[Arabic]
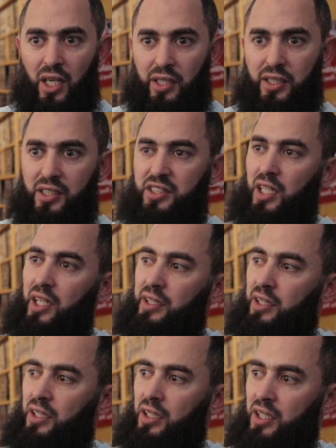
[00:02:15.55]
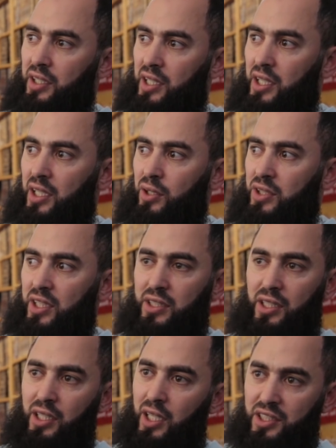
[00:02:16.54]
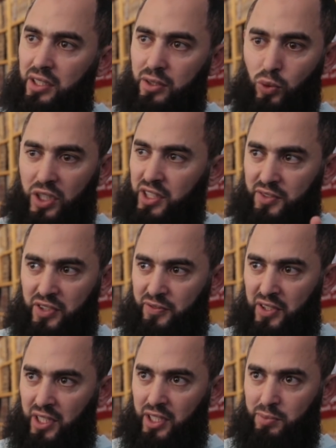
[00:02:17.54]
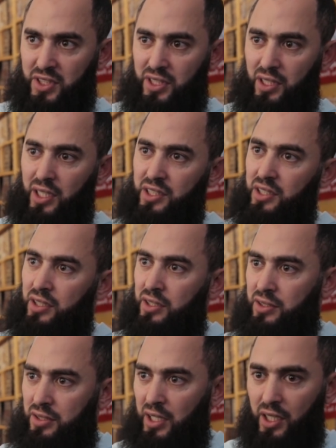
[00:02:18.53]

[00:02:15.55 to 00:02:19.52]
ان نرجع عندنا القراءه وكذا لاجل الوظيفه فقط ماشي لاجل